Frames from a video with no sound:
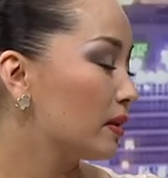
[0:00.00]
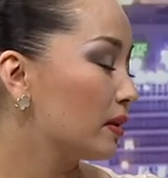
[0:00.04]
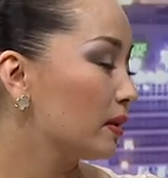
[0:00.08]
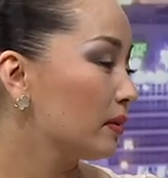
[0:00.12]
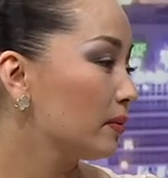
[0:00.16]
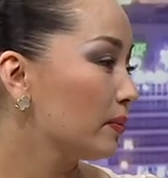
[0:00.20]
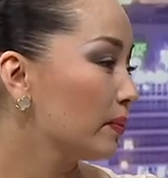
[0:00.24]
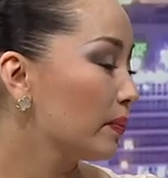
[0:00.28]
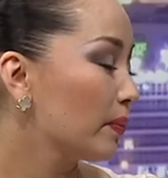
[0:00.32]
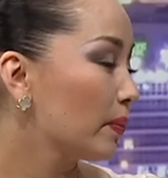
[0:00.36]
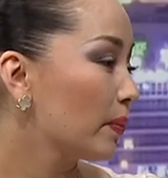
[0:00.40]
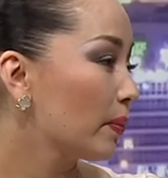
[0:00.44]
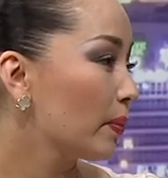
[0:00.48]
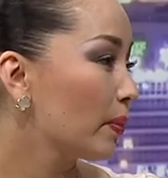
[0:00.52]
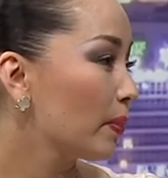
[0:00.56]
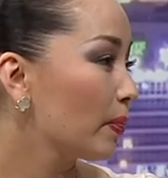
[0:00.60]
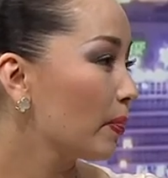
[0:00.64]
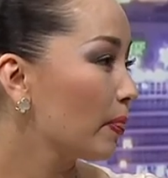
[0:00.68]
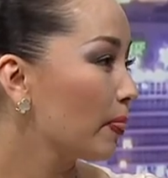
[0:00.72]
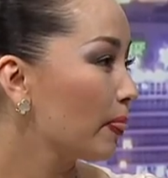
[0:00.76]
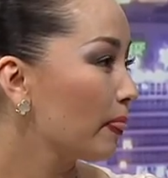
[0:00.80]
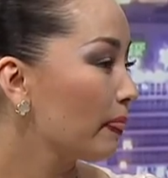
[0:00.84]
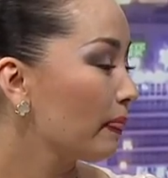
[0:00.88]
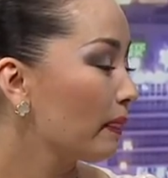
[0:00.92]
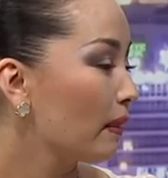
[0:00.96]
Нет, Бен, здесь,
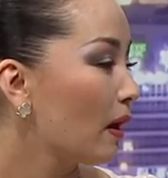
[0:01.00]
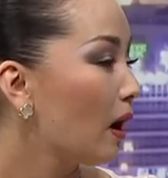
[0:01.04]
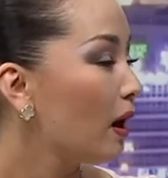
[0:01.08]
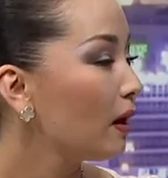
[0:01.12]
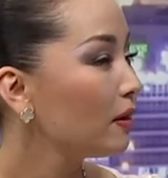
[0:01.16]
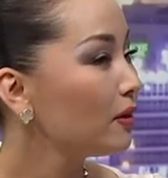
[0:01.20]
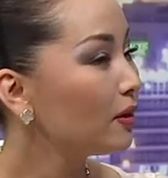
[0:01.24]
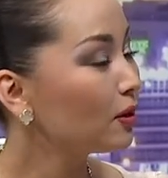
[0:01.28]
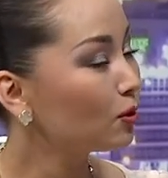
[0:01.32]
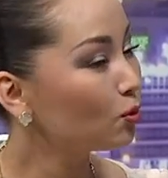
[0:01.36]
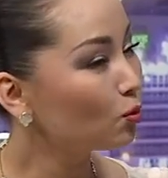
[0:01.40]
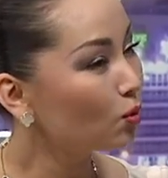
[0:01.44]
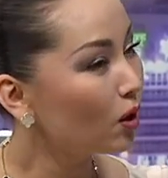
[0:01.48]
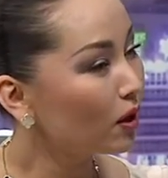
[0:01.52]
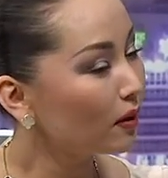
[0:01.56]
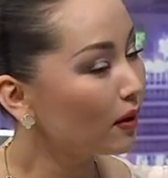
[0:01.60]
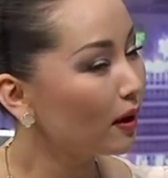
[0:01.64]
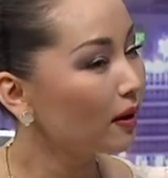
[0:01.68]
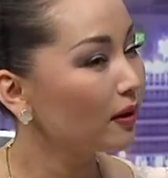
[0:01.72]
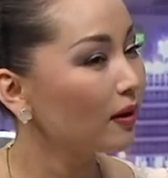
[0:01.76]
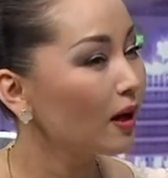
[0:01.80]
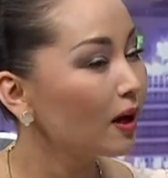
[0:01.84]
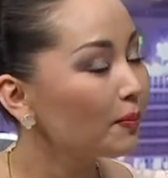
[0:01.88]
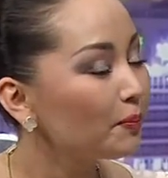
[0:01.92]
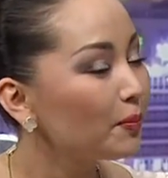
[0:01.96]
наверное, не так. Нет, ну а
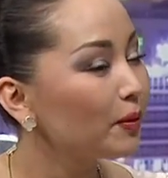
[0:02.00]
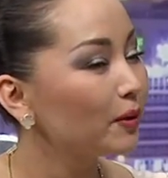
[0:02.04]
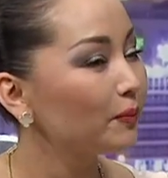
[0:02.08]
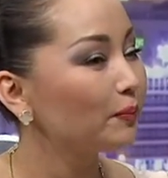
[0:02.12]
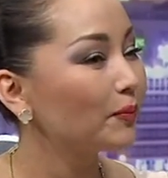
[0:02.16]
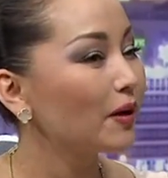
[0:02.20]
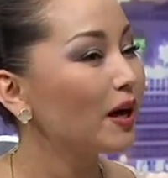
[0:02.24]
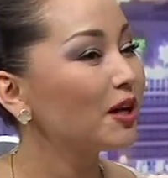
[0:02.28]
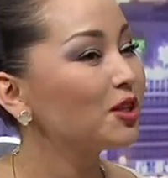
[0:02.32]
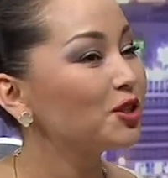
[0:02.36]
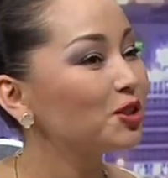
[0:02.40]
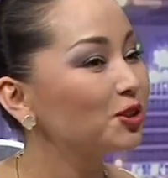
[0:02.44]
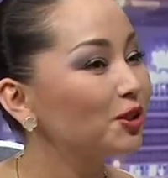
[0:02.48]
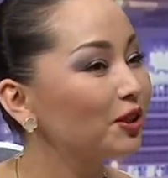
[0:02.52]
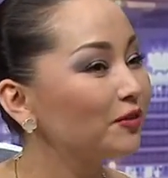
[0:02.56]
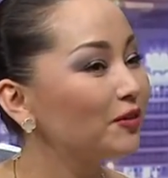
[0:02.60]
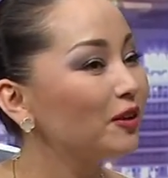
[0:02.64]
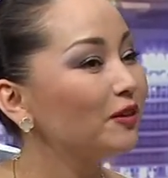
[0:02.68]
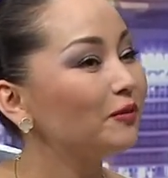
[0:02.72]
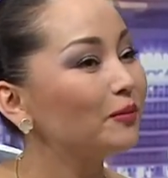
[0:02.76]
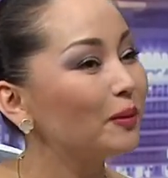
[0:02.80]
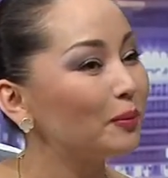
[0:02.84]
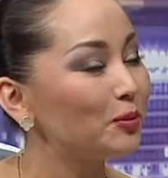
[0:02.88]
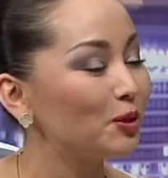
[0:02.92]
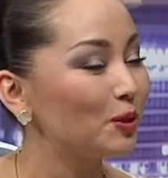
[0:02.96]
как, как, был... как
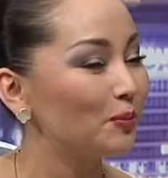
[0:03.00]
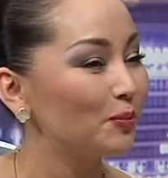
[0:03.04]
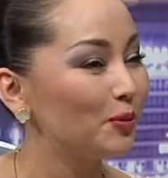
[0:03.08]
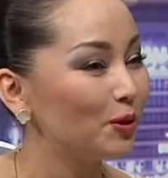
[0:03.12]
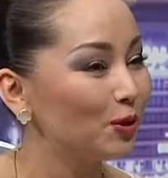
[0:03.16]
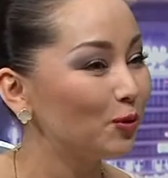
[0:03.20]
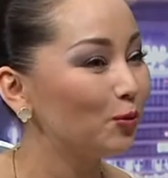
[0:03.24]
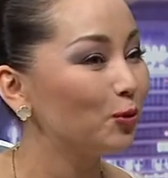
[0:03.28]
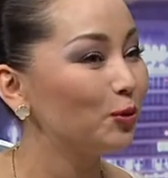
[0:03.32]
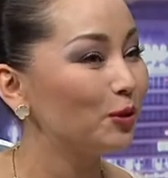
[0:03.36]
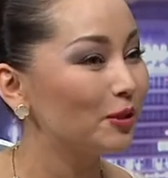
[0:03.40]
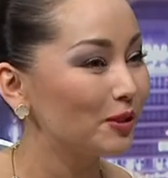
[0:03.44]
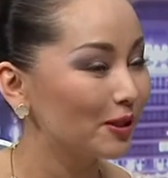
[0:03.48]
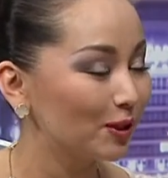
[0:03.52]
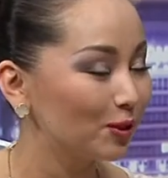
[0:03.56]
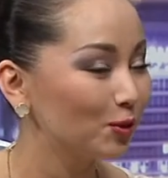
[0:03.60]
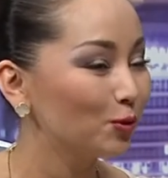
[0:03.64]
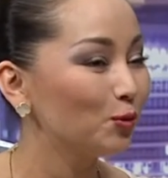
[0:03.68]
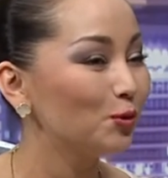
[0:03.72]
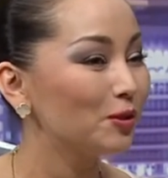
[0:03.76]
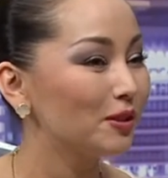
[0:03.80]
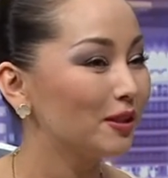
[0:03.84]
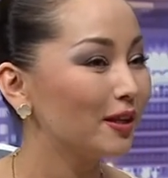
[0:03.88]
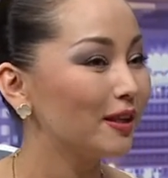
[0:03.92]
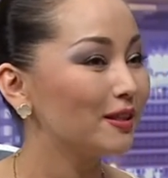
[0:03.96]
человек вообще переходит с
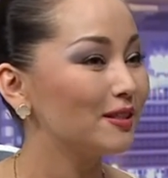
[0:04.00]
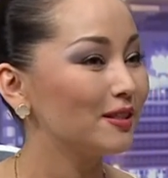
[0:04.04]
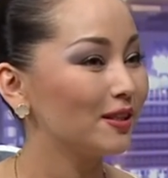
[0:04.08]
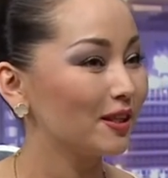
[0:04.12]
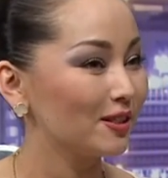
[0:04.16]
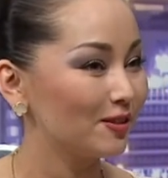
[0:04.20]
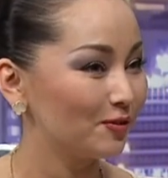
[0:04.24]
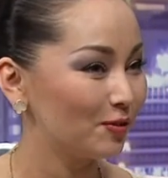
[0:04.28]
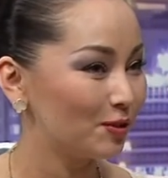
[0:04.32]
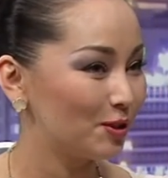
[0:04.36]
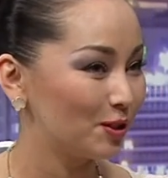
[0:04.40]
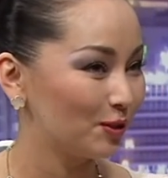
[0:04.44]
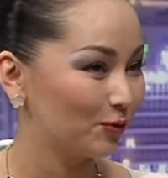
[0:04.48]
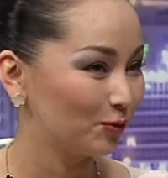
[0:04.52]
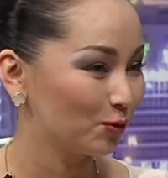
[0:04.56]
одной стадии развития в